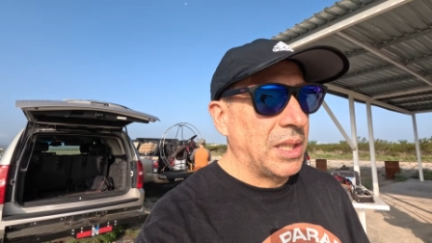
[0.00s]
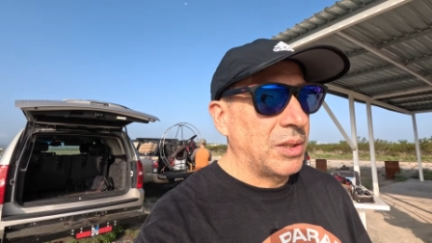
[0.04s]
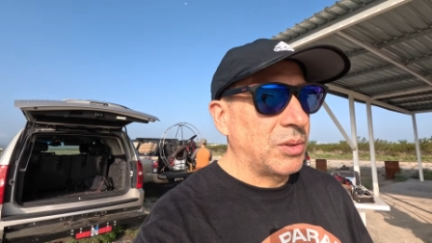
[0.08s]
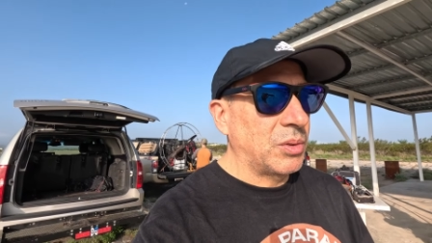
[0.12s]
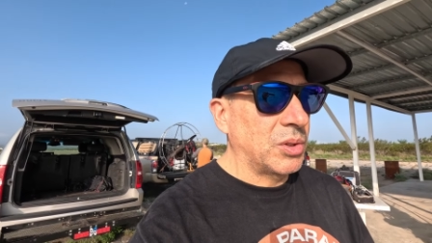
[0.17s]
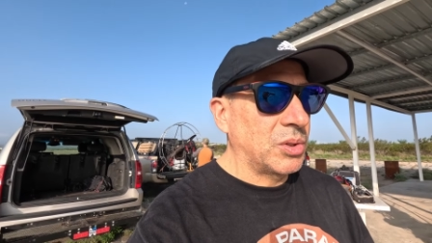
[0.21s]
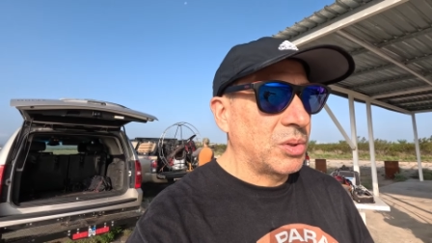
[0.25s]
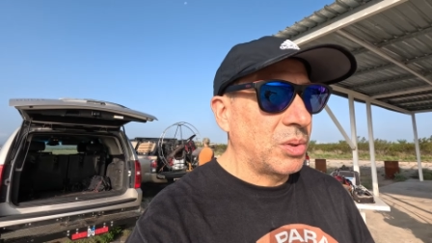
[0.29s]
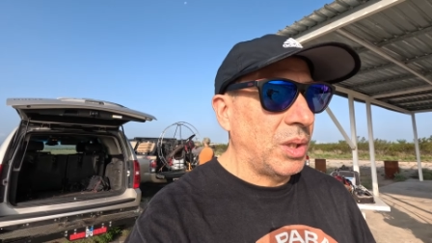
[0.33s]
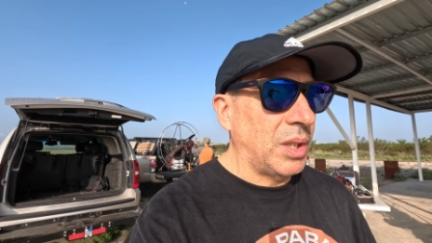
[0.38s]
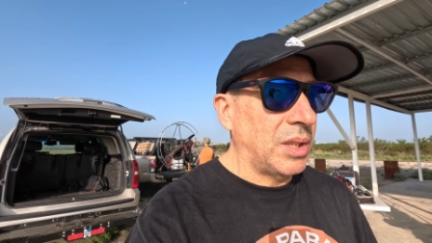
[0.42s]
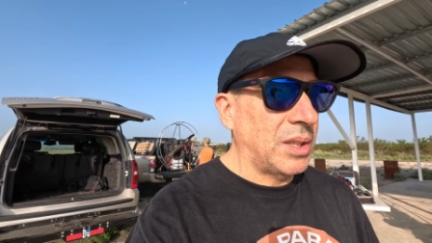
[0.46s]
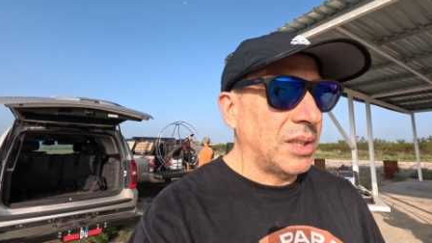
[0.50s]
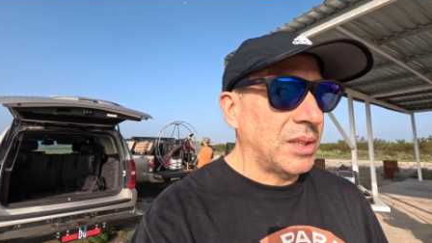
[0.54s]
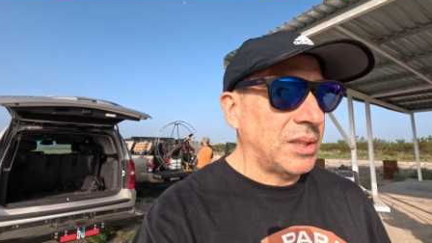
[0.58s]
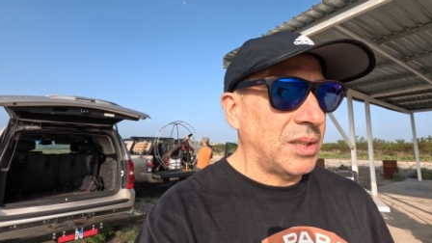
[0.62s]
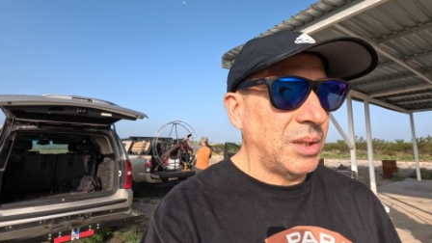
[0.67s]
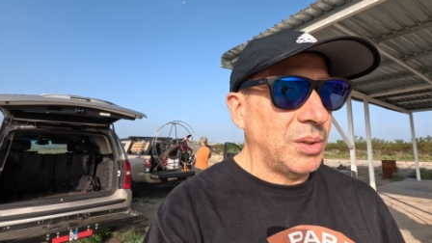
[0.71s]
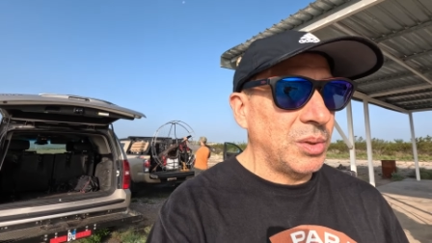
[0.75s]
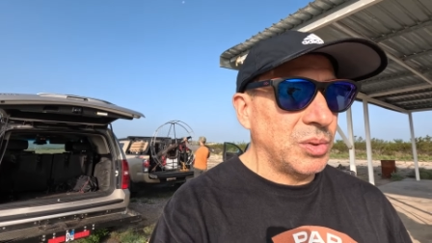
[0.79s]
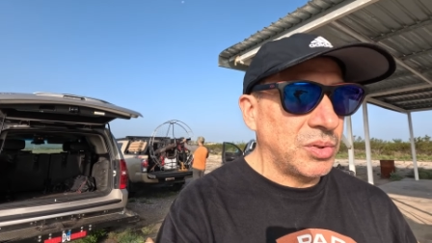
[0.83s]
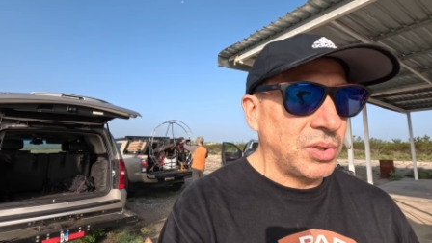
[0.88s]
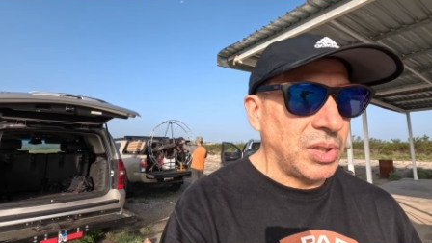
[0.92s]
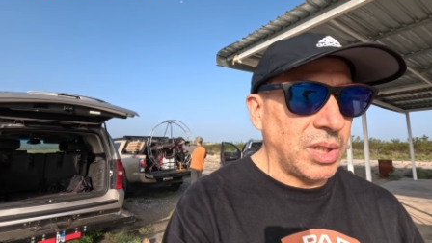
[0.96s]
Entonces ahorita ha
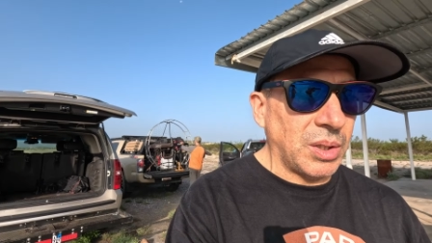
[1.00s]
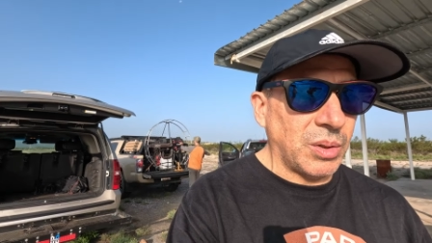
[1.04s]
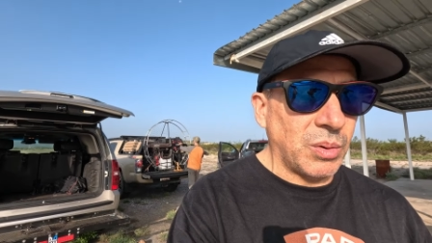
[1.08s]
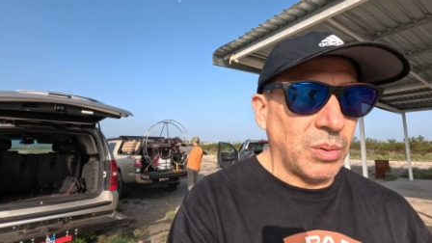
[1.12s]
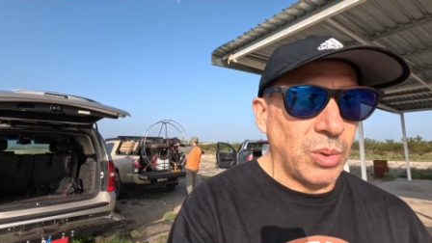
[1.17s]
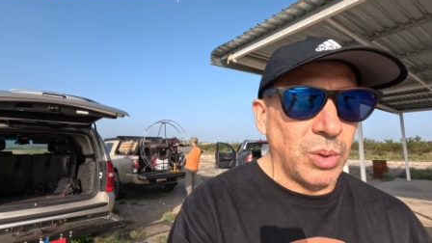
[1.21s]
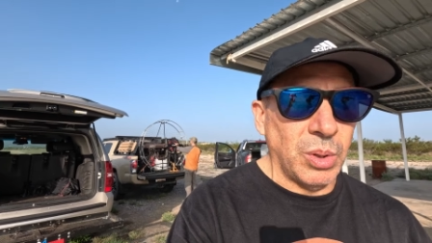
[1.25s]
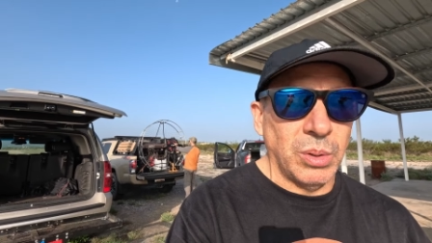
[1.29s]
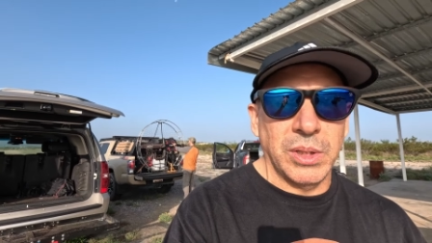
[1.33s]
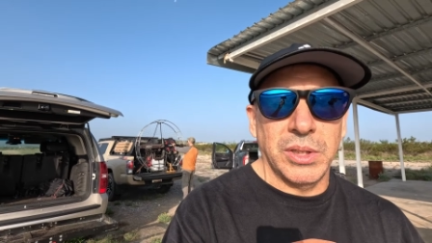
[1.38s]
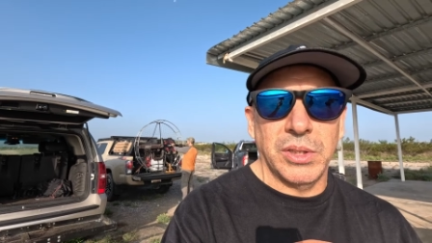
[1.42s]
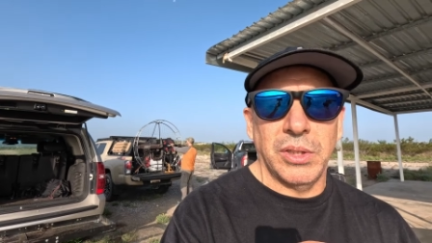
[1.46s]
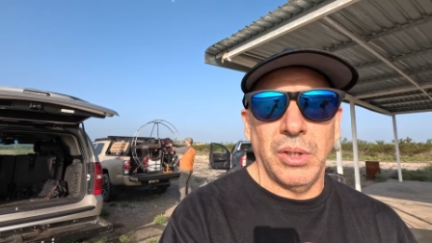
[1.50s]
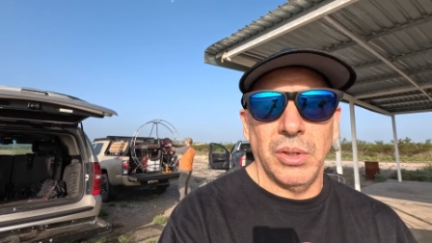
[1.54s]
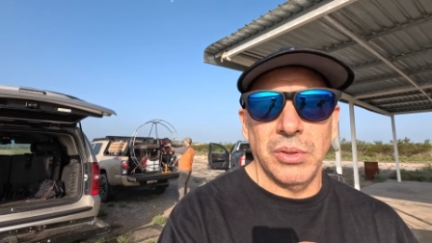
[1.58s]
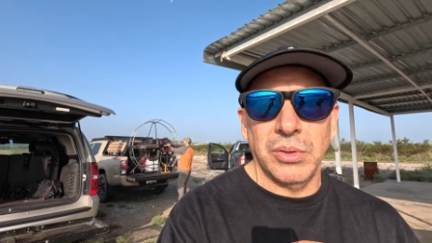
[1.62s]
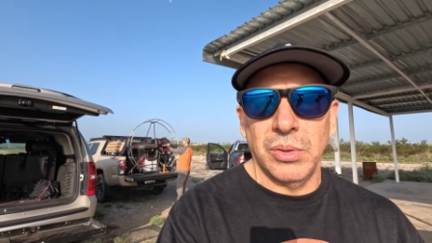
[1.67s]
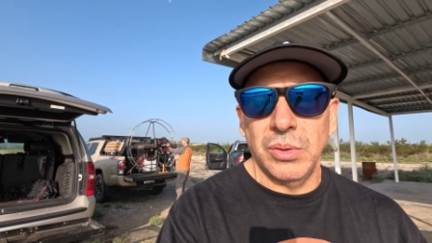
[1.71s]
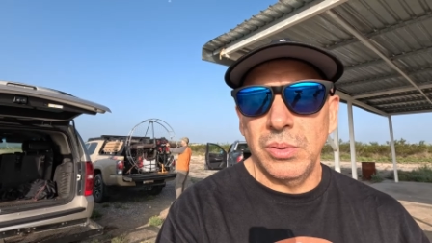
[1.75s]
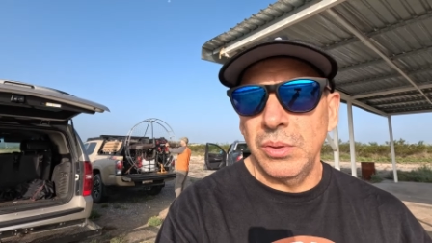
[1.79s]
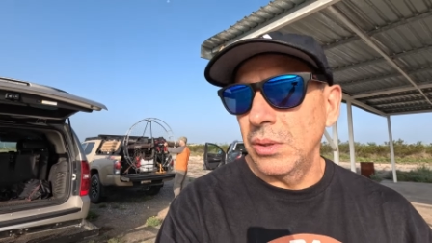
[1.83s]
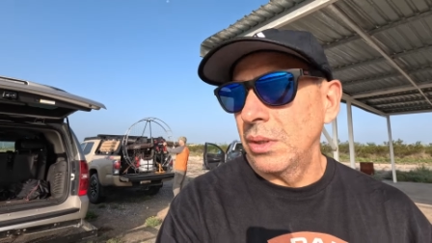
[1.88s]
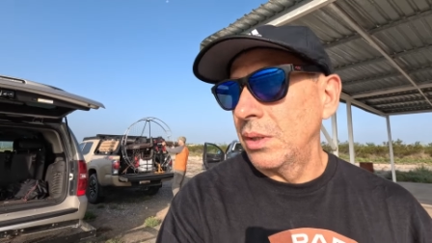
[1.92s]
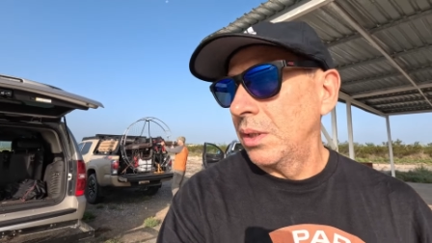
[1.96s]
sido un círculo
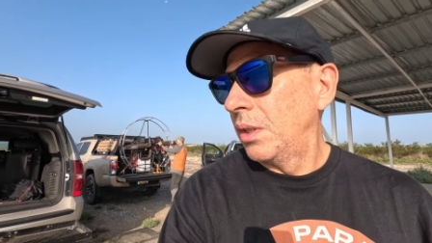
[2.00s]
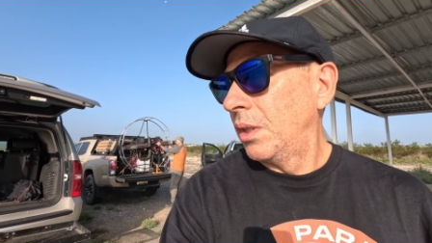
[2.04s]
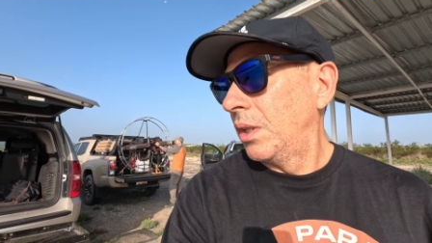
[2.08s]
vicioso